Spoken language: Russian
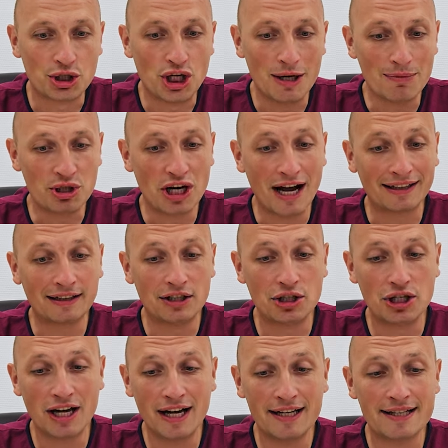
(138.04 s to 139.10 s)
чем же
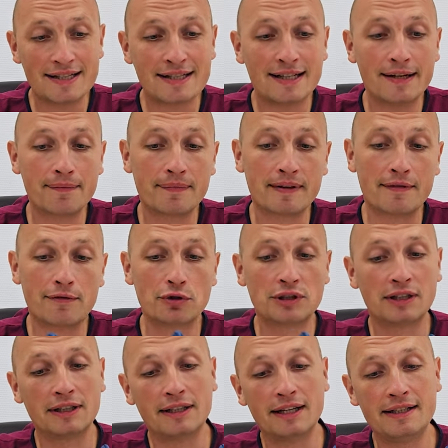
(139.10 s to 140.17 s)
отличаются
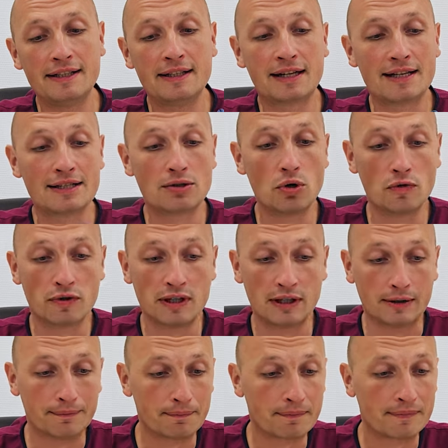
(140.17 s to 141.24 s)
вот эти
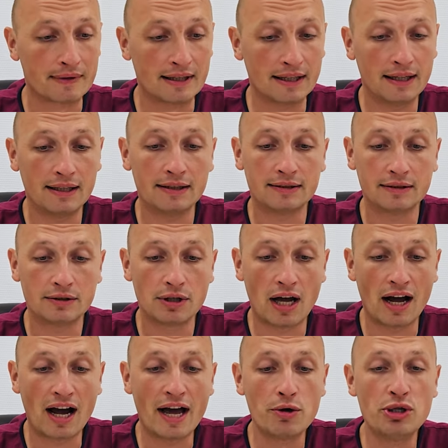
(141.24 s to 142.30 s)
кроссовки? Да?
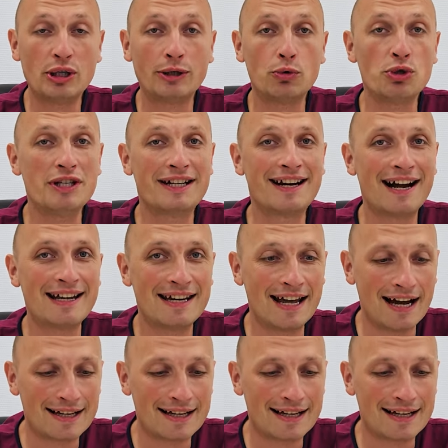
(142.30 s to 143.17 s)
Какая у них уникальная